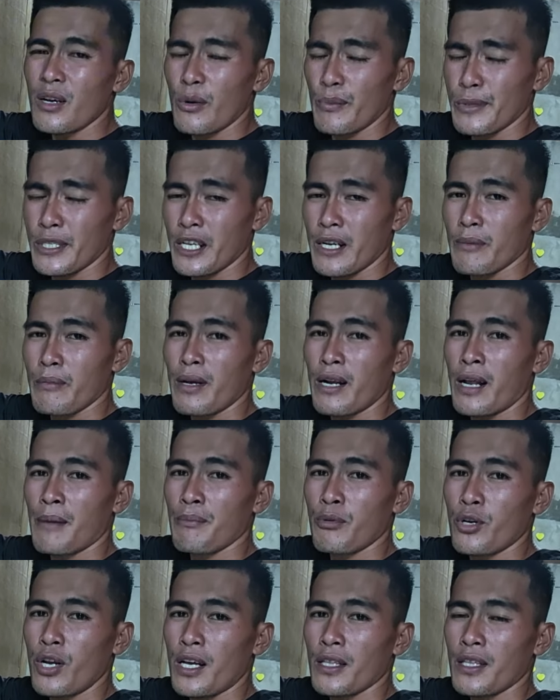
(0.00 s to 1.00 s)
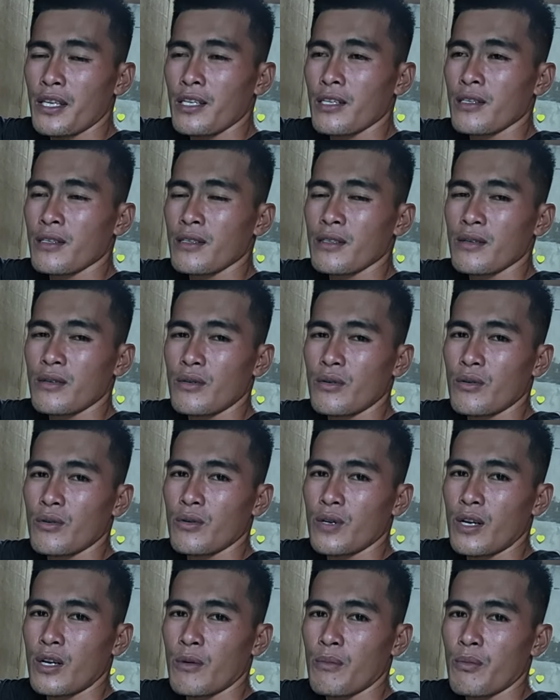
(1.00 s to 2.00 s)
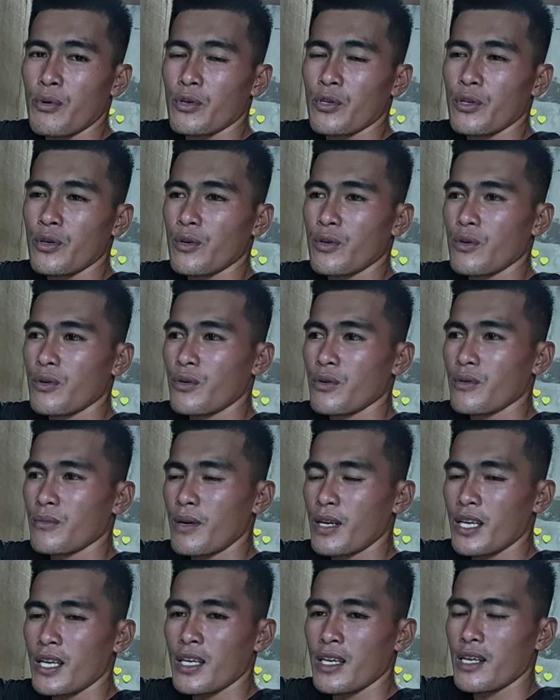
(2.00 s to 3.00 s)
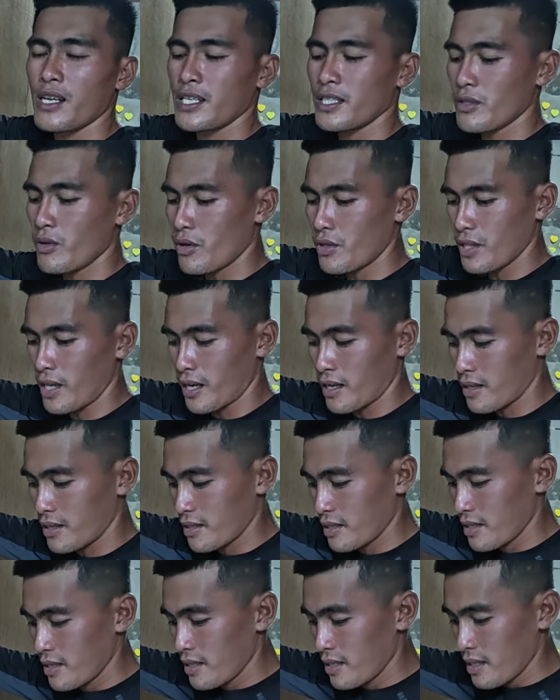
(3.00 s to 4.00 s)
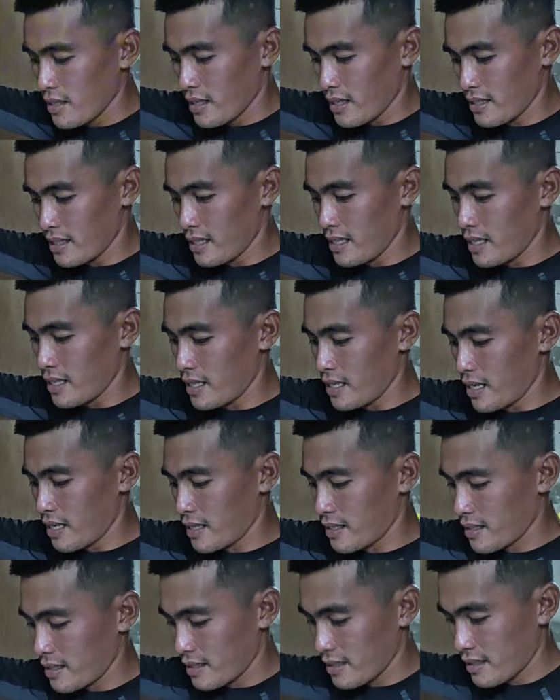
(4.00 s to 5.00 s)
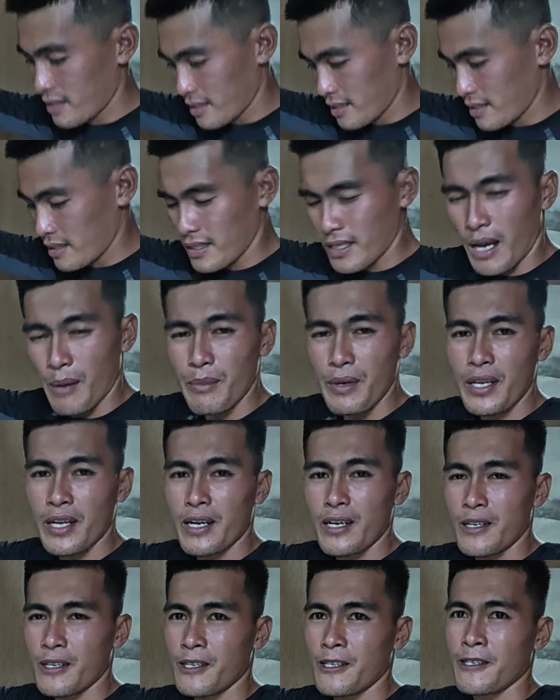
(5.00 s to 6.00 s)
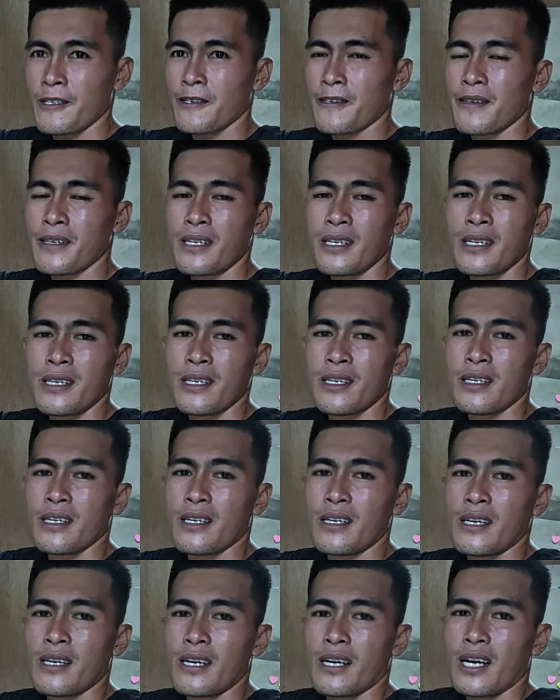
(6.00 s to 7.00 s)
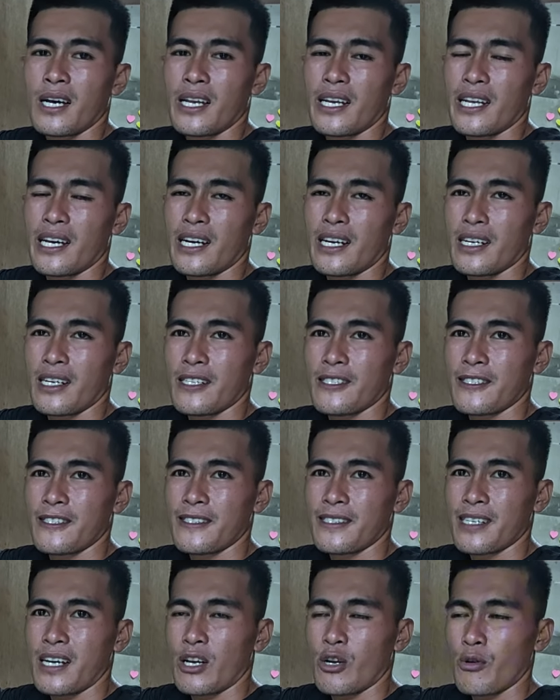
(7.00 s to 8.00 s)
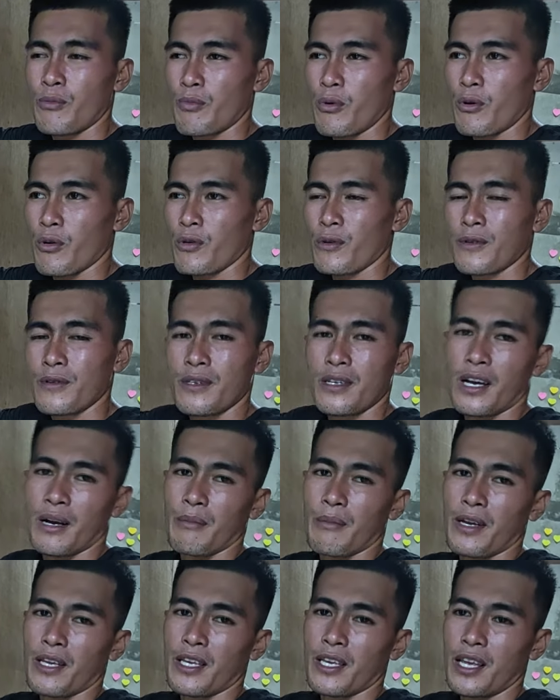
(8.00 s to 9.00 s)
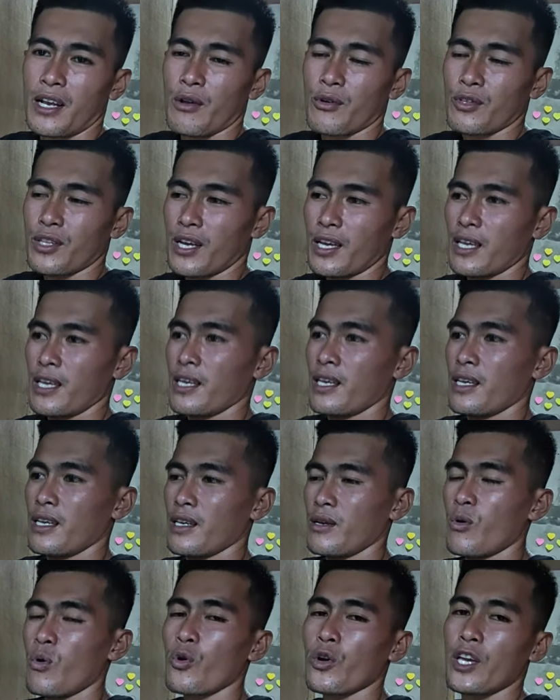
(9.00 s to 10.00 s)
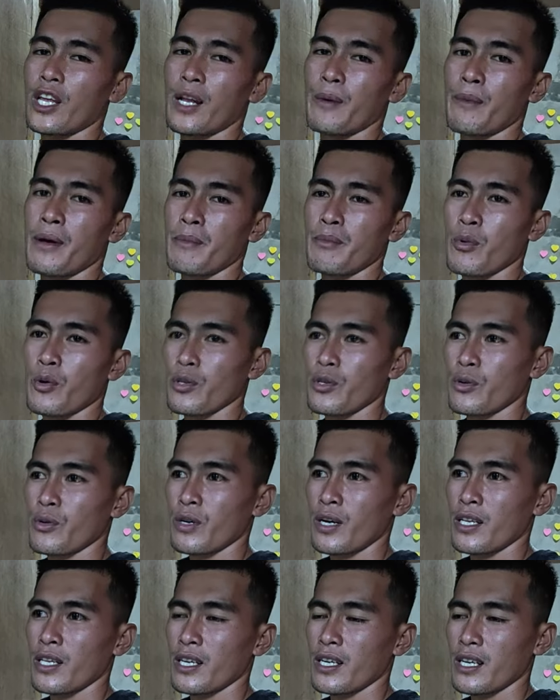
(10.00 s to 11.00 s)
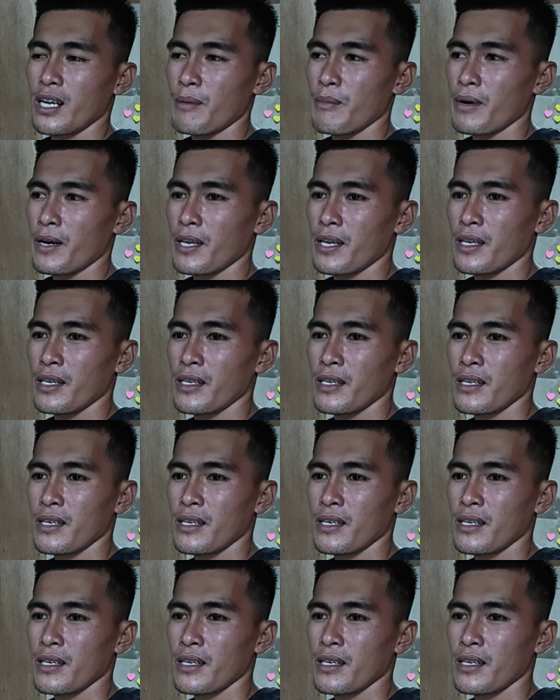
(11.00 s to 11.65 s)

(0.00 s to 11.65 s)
obserbaran po natin kung ano po yung maging resulta. Kasi ang sabi ng ng ano po, na mangilot ay okay naman po yung kanyang kamay.